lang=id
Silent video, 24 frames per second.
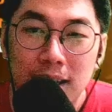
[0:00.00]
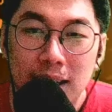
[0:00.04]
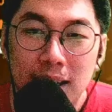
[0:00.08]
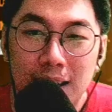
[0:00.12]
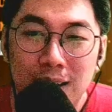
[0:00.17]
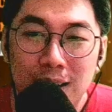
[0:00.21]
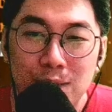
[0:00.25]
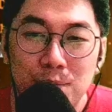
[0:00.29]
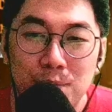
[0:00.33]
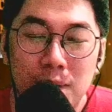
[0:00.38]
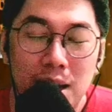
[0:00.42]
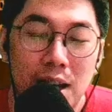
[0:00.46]
ya
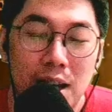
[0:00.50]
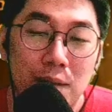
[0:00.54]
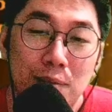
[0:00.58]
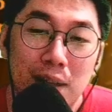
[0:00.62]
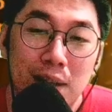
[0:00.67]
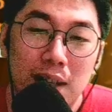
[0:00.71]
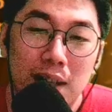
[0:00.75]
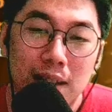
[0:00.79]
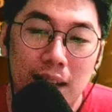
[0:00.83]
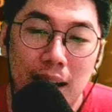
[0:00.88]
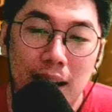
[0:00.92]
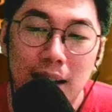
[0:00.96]
lumayan
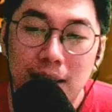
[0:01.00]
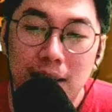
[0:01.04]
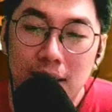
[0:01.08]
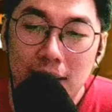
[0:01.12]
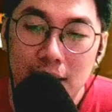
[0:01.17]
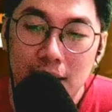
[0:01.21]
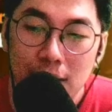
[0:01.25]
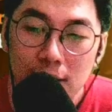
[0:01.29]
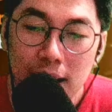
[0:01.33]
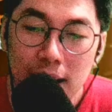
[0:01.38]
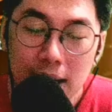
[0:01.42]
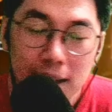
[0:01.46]
banget lah
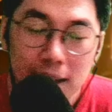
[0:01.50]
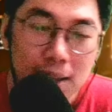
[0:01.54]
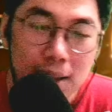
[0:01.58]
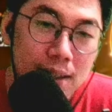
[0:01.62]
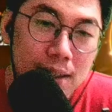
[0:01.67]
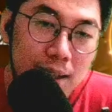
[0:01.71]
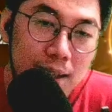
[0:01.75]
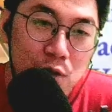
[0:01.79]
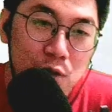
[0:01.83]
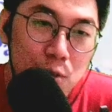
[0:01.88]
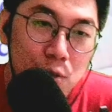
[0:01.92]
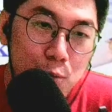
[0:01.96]
ya udah
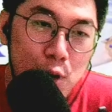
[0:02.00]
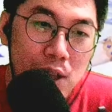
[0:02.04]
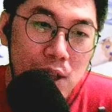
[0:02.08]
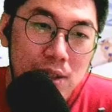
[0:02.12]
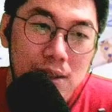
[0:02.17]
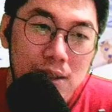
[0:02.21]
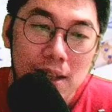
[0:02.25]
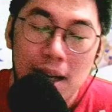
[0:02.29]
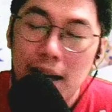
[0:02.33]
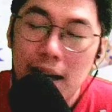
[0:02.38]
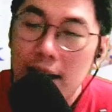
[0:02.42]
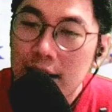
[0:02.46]
intinya gue puas
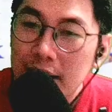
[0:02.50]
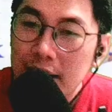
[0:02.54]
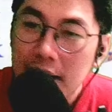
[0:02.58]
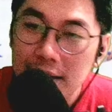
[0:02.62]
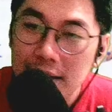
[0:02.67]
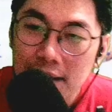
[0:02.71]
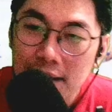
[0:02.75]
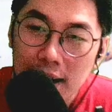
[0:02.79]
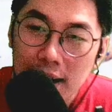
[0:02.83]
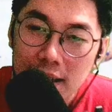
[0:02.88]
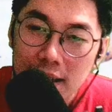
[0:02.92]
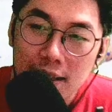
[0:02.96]
dengan
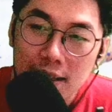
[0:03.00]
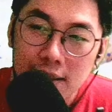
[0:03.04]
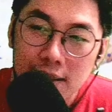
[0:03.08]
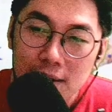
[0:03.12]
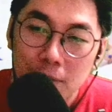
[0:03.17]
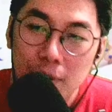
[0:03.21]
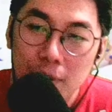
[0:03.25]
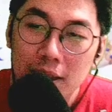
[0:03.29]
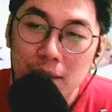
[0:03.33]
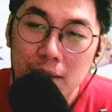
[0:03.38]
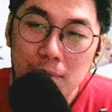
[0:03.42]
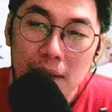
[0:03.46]
gacha kali ini
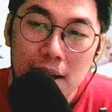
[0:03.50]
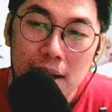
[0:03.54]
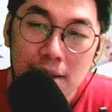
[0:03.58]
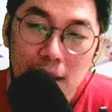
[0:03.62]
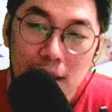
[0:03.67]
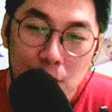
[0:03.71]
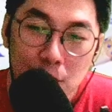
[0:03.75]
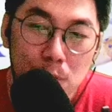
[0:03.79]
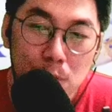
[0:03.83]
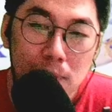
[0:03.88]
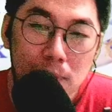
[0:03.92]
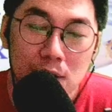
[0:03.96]
seperti
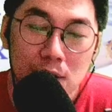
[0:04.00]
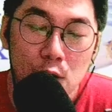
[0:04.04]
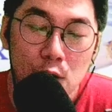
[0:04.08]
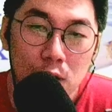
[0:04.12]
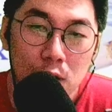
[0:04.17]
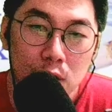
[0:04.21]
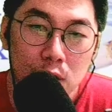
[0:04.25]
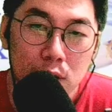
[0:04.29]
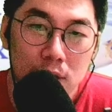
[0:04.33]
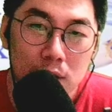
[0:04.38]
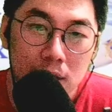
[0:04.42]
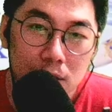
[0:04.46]
biasa gue masih
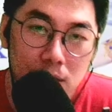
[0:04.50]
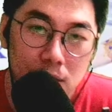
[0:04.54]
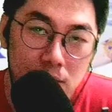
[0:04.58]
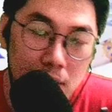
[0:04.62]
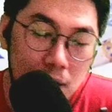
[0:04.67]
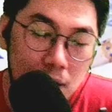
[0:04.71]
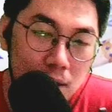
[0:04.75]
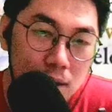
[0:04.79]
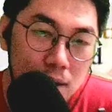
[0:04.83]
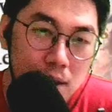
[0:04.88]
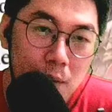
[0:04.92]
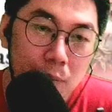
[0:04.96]
hoki-hoki terus
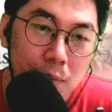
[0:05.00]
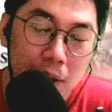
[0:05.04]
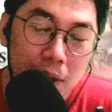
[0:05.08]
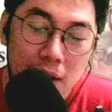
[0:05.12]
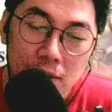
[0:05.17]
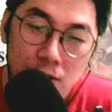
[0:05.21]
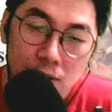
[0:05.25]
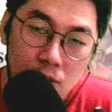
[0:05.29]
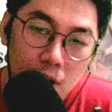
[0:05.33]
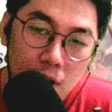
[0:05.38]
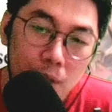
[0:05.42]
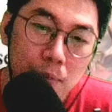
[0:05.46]
nanti sampai
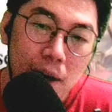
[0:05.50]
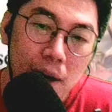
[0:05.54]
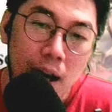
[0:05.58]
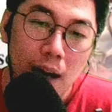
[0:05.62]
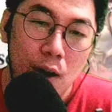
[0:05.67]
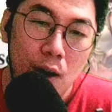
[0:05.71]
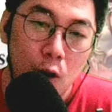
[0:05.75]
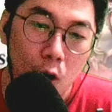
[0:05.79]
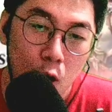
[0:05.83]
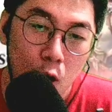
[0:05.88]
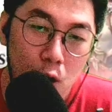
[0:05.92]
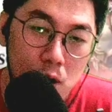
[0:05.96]
S juga bakal
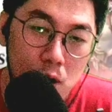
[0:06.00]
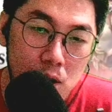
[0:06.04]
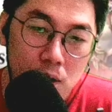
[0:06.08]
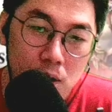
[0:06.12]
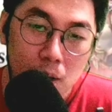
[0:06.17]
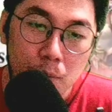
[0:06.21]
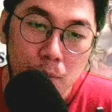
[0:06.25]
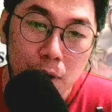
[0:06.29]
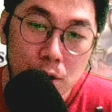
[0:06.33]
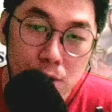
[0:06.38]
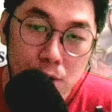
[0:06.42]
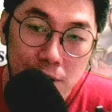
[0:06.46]
on hoki
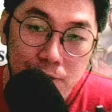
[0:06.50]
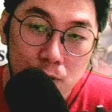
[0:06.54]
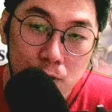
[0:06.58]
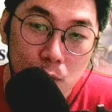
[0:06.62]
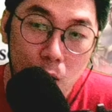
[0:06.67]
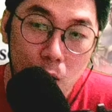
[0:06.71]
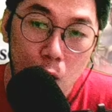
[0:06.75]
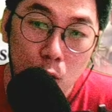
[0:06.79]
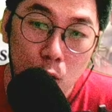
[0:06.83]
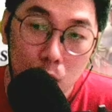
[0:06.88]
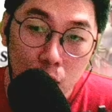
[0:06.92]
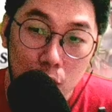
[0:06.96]
sampai Jeff
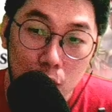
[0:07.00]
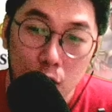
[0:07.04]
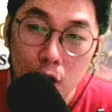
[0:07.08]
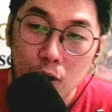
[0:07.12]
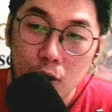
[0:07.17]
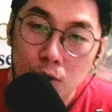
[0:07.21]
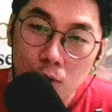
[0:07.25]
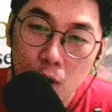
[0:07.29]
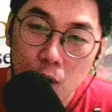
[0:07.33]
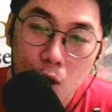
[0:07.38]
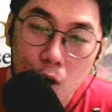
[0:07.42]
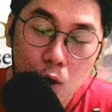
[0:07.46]
juga hoki
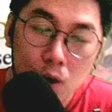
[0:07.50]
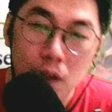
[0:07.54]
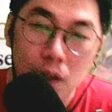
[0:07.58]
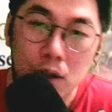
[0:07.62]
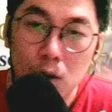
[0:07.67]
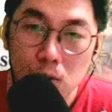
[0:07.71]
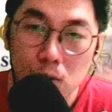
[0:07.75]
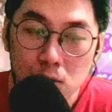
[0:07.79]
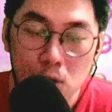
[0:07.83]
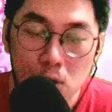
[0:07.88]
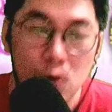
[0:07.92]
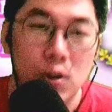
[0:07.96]
Rin juga hoki
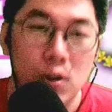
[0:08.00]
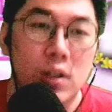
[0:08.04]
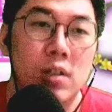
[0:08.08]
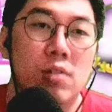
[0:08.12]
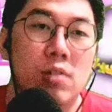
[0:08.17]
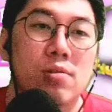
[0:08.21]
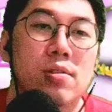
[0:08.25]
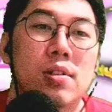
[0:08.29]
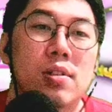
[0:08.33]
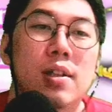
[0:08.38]
terus hoki terus